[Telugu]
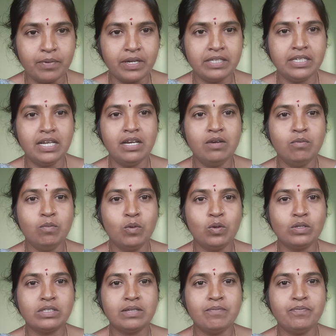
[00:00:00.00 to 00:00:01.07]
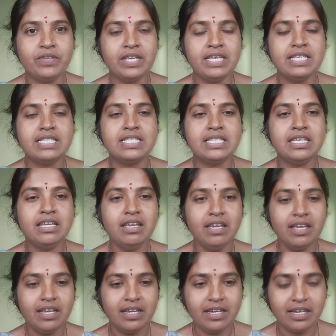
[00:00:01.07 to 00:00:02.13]
ప్రజలను మోసం చేసి
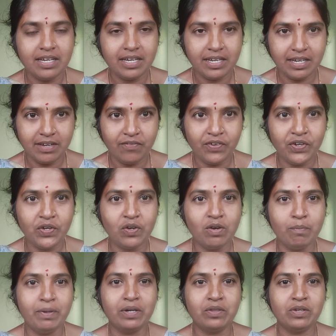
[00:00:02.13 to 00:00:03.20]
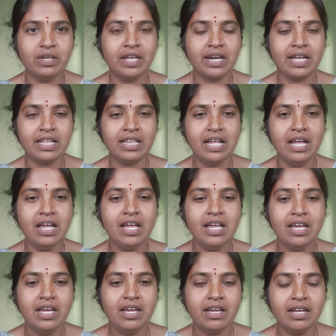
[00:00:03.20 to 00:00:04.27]
వీడియోలు పెడుతున్నారు కదా
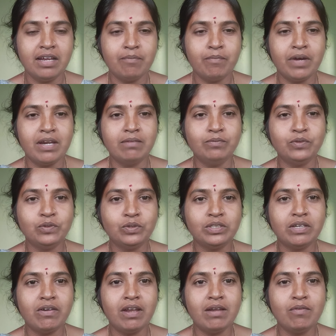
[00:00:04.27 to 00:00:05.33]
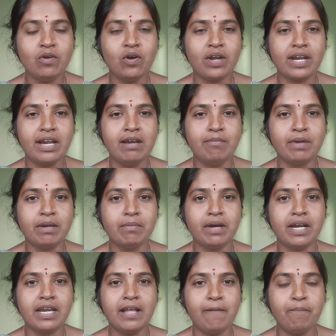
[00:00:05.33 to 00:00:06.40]
మనం చూసేవాళ్ళం గొర్రెలం
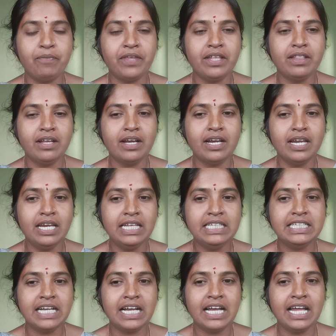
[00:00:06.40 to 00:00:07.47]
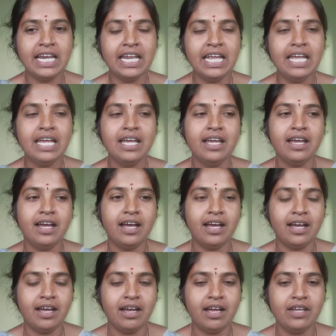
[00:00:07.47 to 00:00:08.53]
అనమాట ఎందుకంటే నిజంగానే
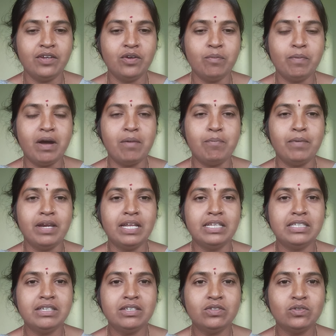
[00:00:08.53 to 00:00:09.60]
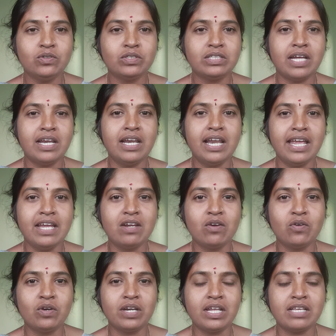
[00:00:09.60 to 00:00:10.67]
అయ్యో పాపం అనేసి చూస్తానే
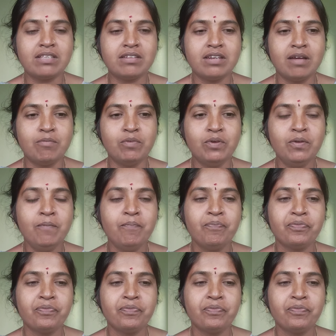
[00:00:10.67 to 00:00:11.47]
లైకులు కొట్టేస్తున్నాము